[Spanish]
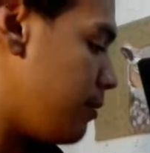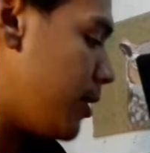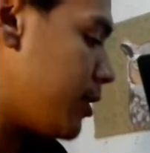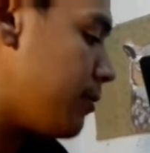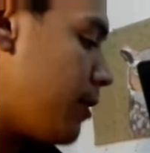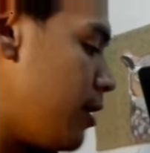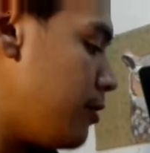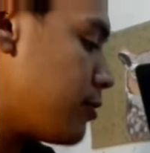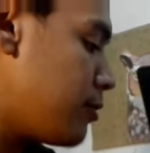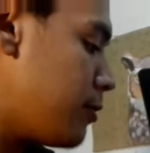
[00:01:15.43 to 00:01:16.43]
e
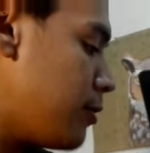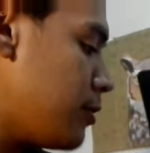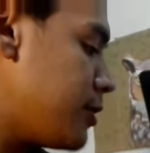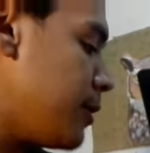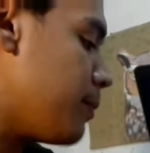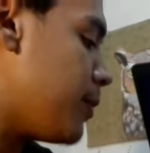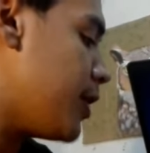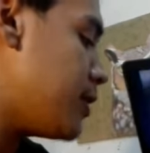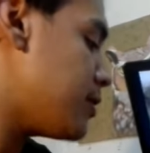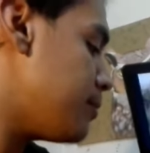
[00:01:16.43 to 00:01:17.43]
invertebrados como los 100
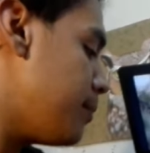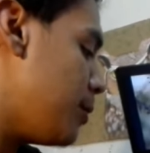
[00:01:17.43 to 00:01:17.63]
pies,